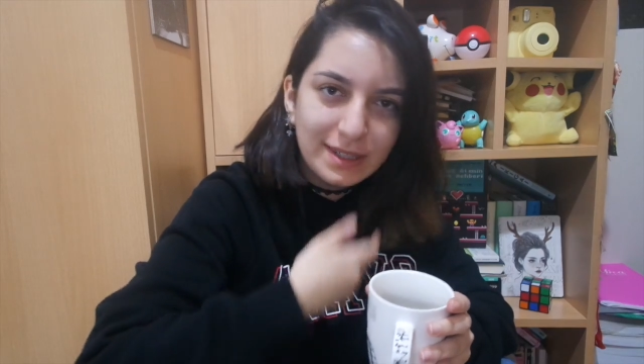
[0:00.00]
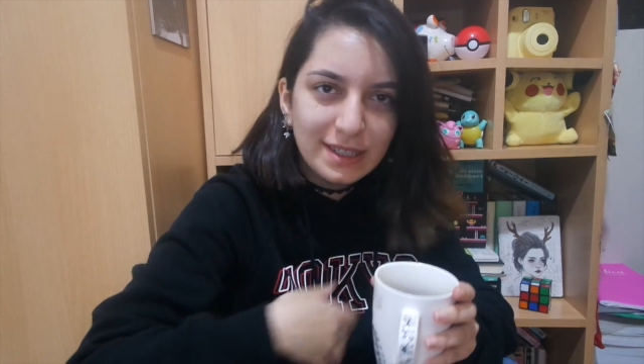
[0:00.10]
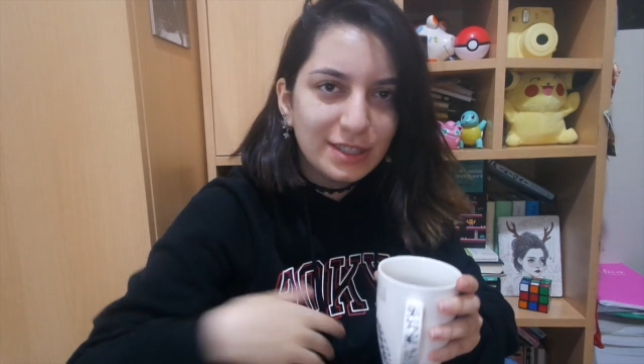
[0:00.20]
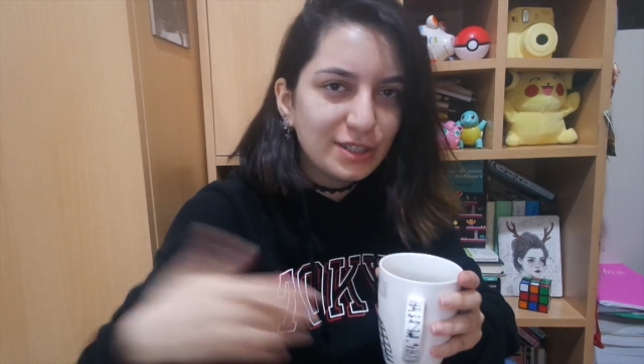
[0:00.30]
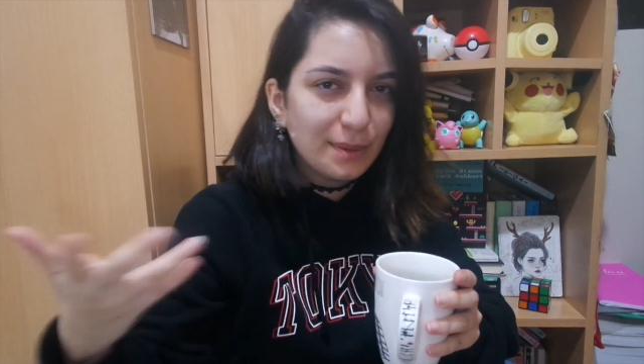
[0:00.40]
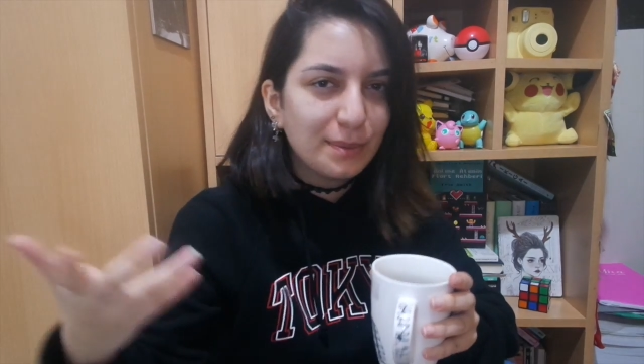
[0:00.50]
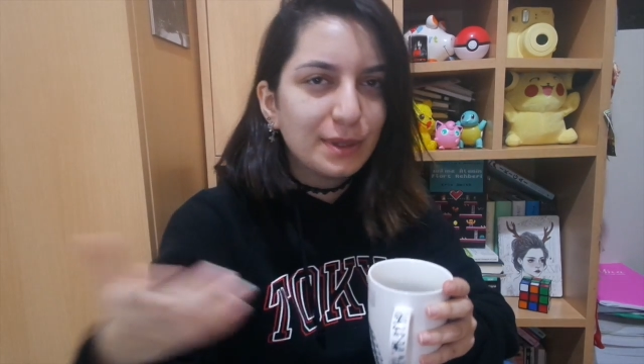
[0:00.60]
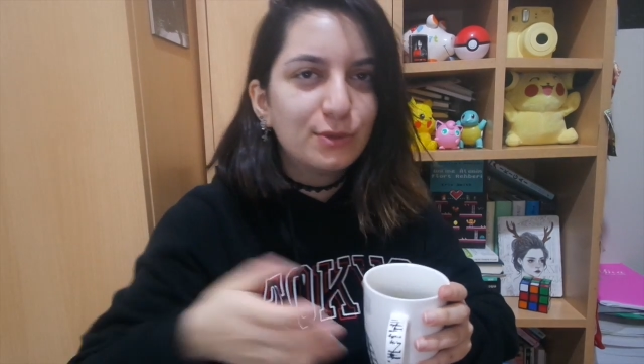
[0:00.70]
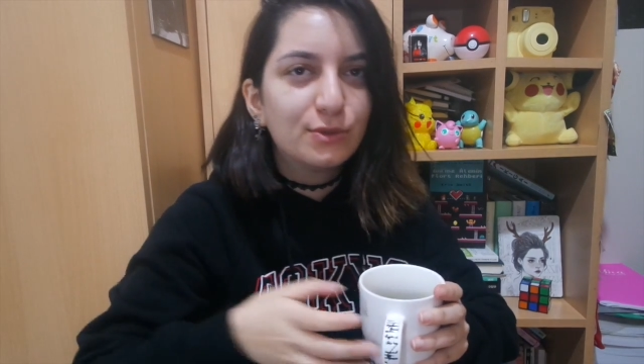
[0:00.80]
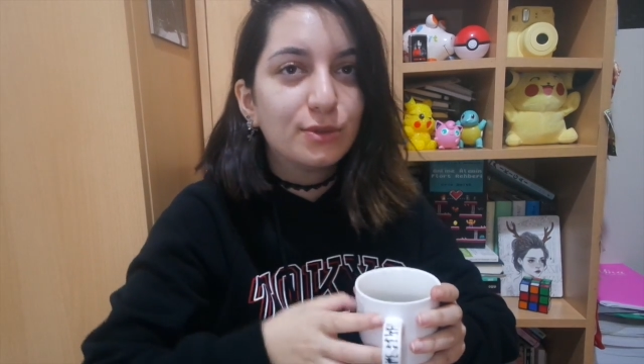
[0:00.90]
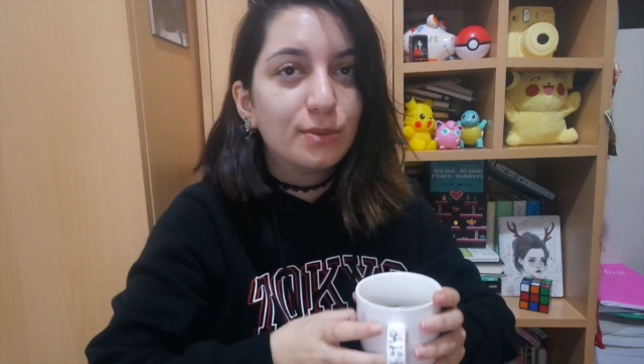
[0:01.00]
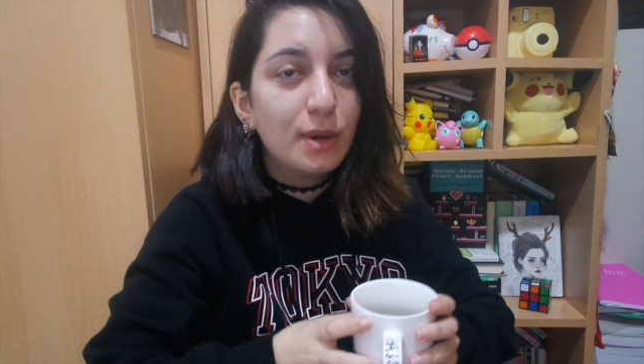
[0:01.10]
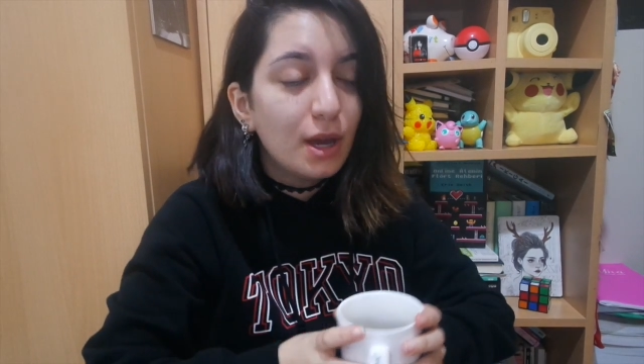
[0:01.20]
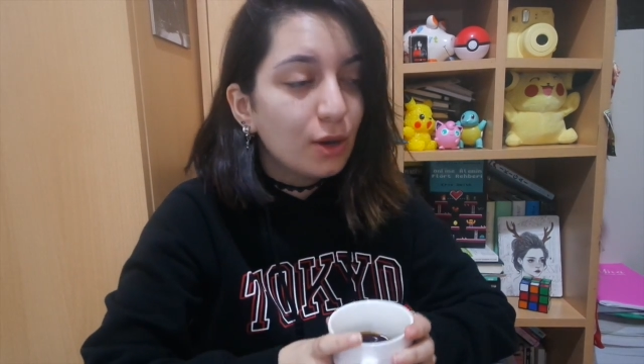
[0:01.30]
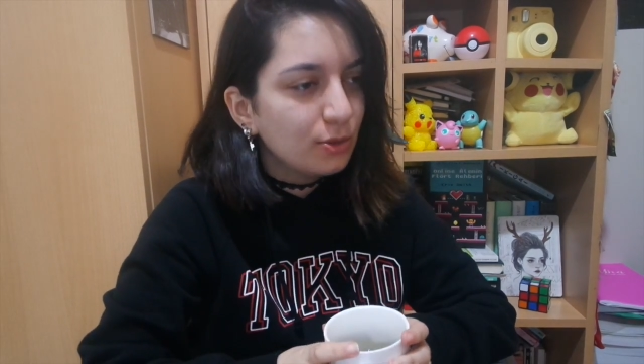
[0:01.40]
bir giriş yapmayı düşündüm.
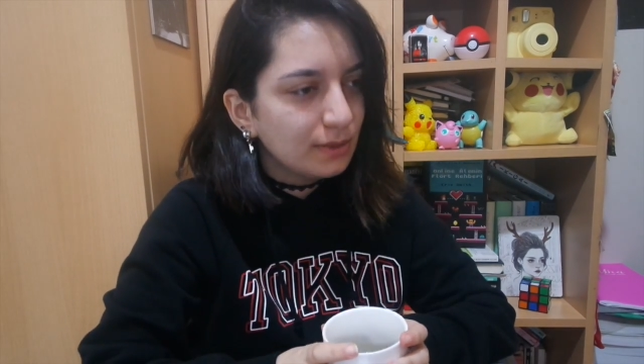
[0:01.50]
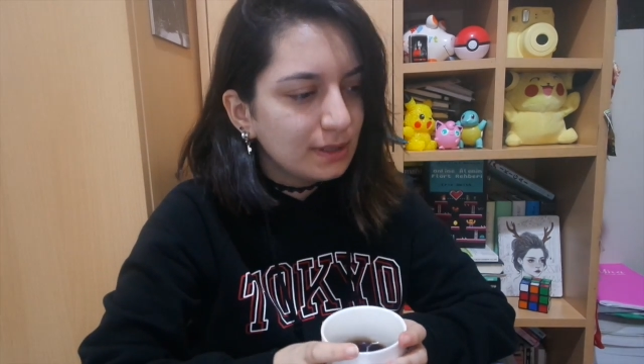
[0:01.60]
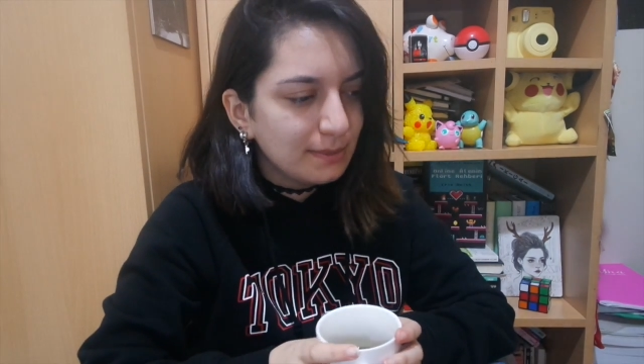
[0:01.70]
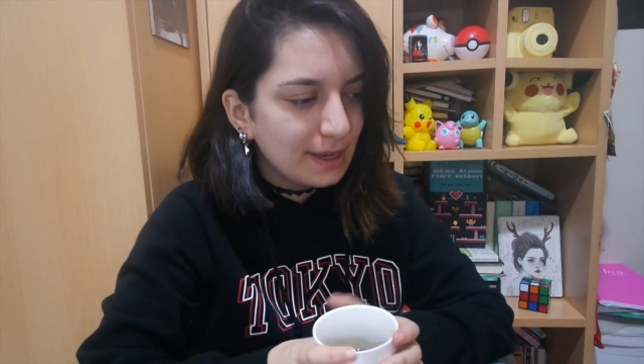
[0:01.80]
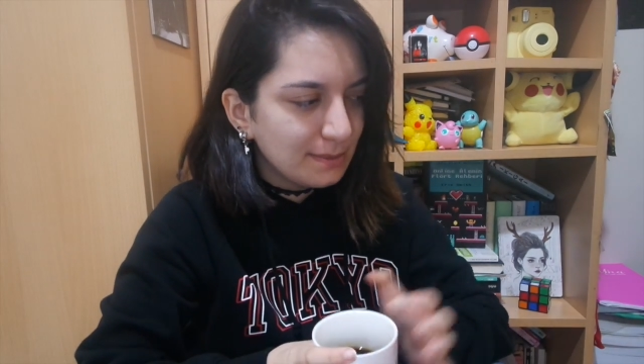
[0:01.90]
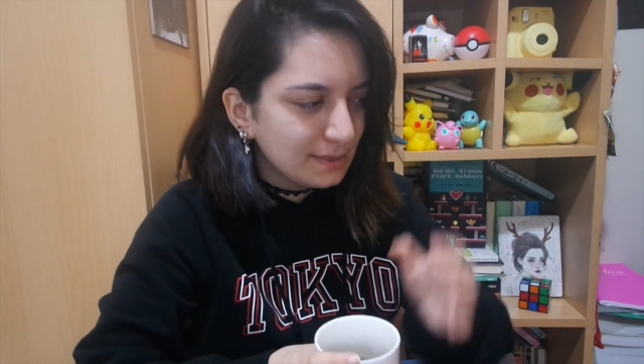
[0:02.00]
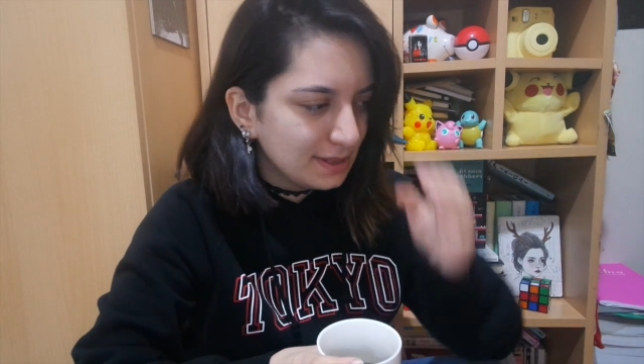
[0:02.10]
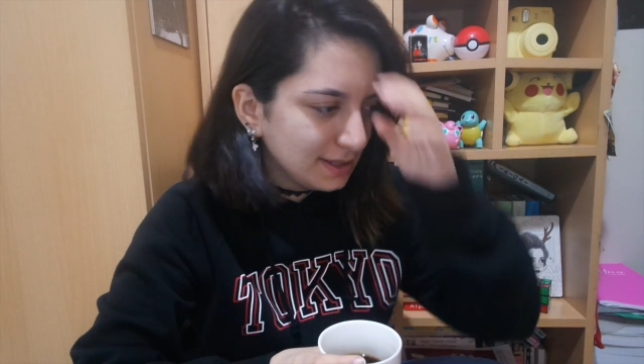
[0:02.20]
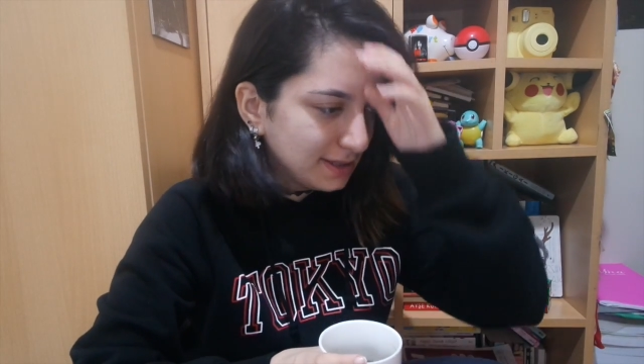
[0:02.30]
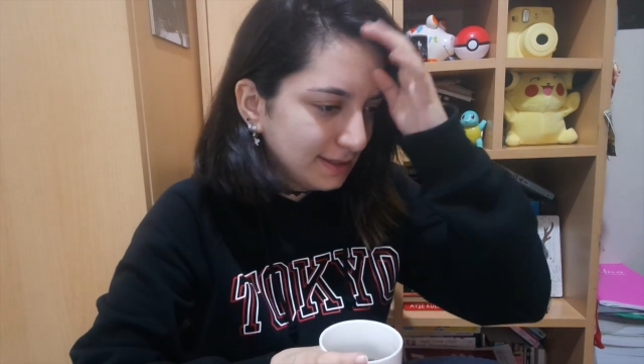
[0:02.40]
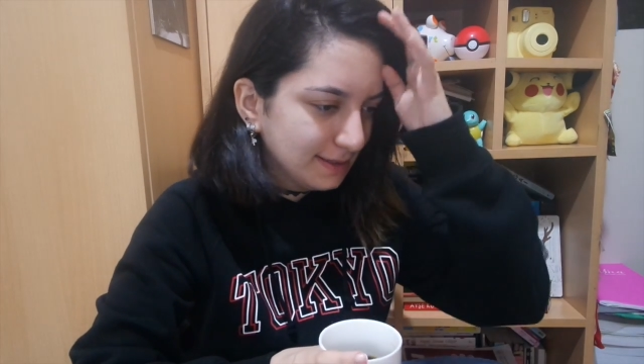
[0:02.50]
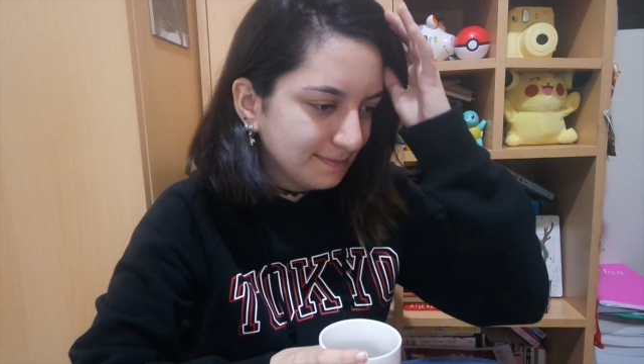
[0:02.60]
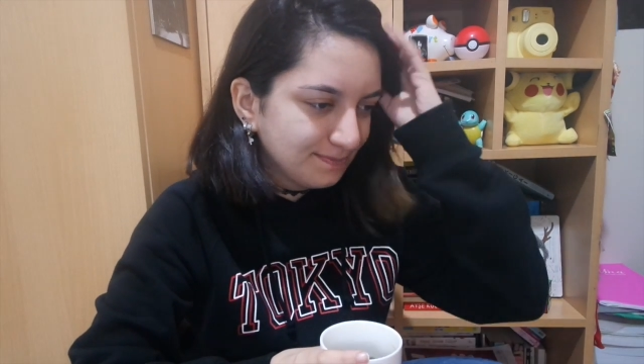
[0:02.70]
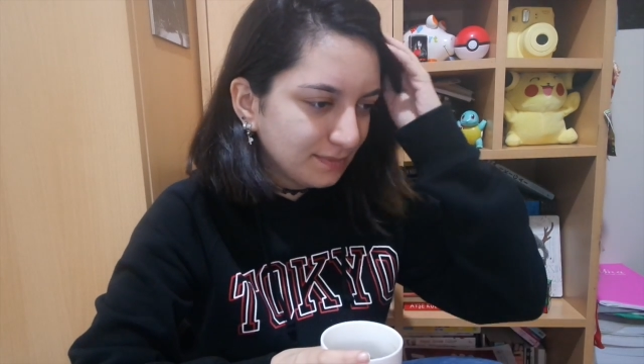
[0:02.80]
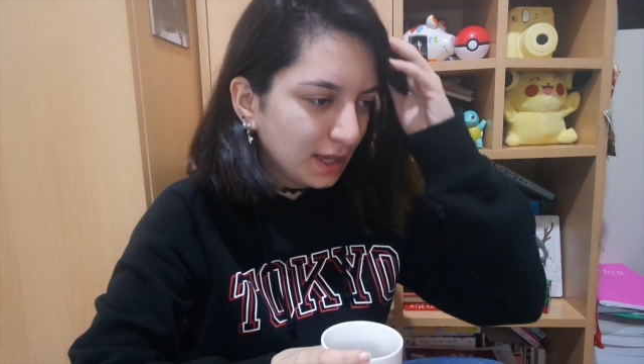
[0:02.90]
Umarım beğenmişsinizdir.
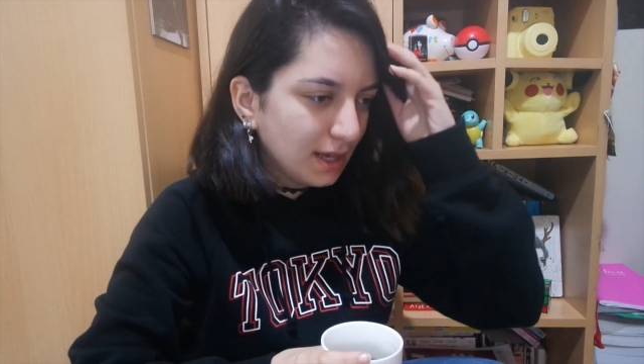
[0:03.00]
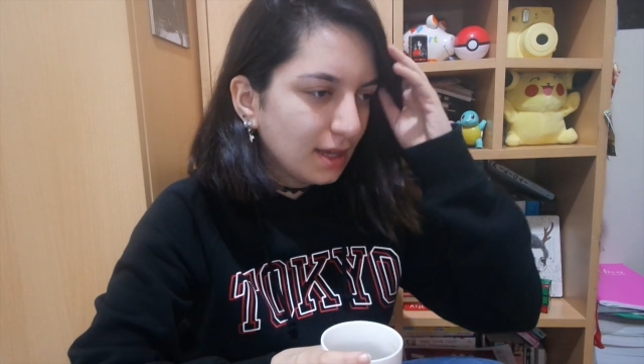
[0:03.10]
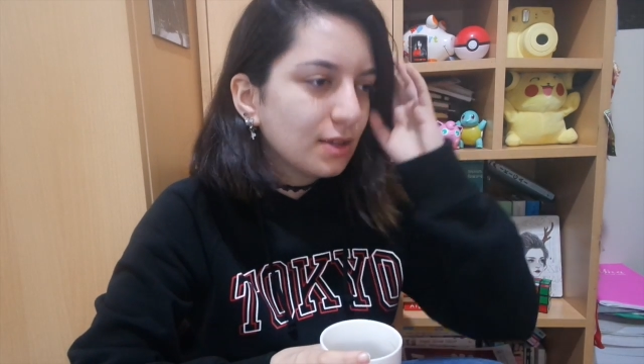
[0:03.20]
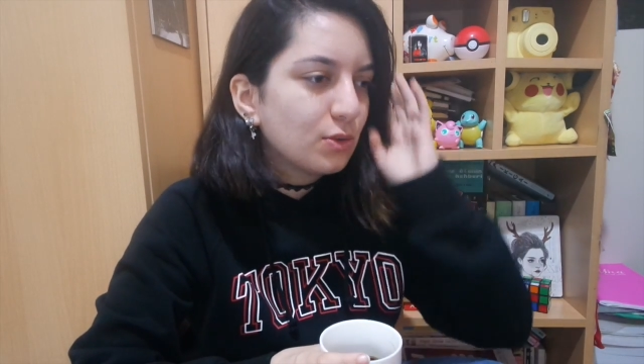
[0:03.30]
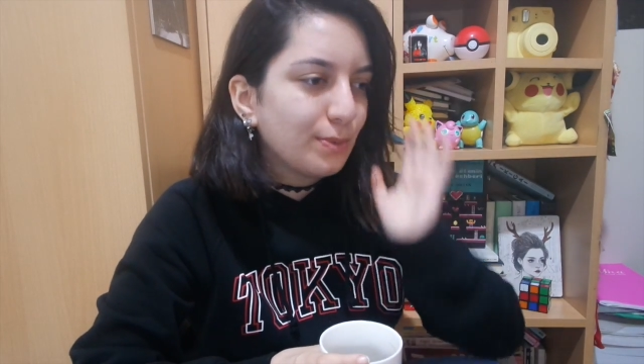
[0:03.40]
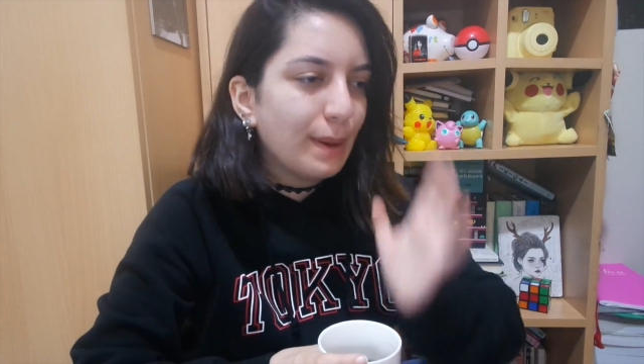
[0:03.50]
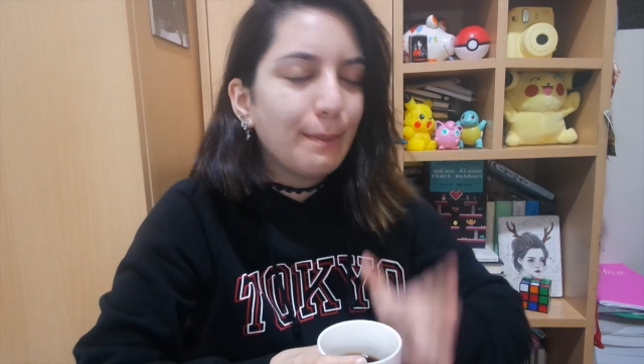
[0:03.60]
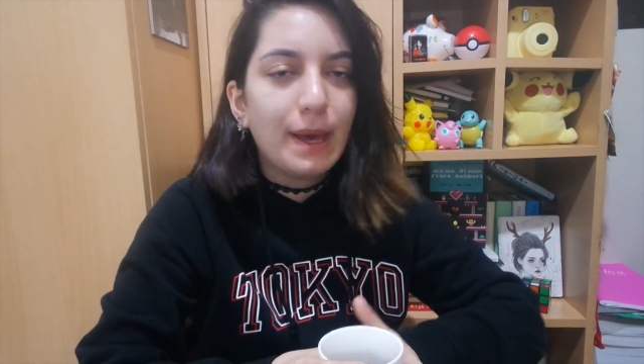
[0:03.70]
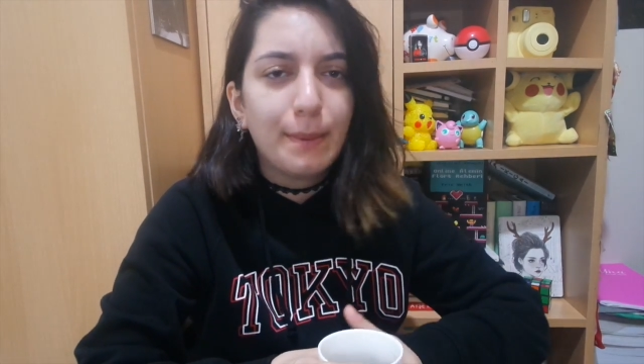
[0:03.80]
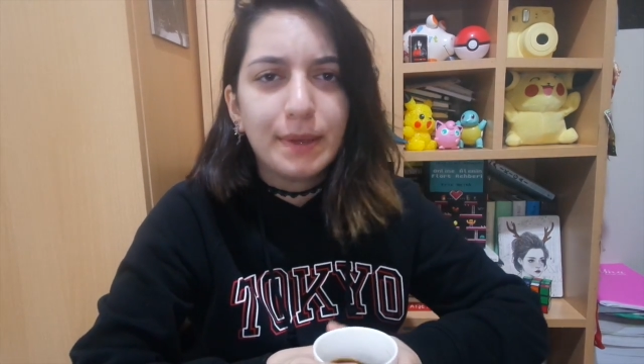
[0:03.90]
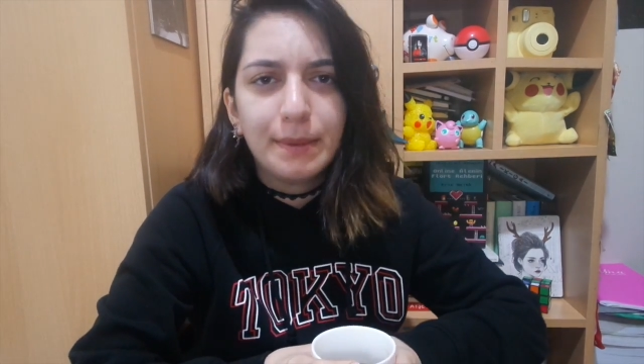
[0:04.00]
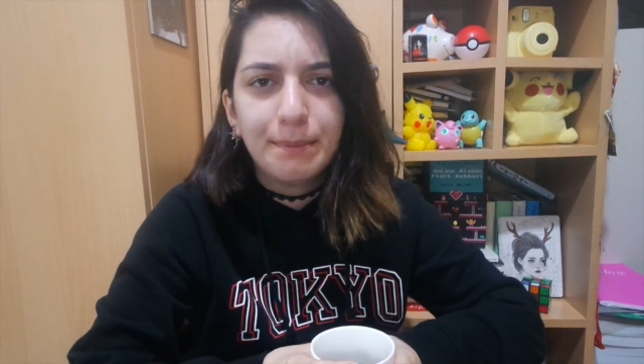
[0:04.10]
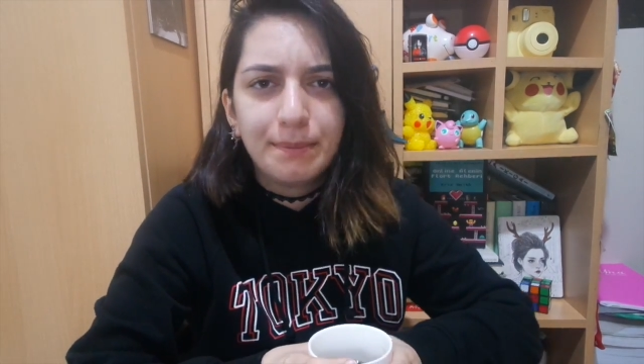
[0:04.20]
Çünkü ben beğenmedim.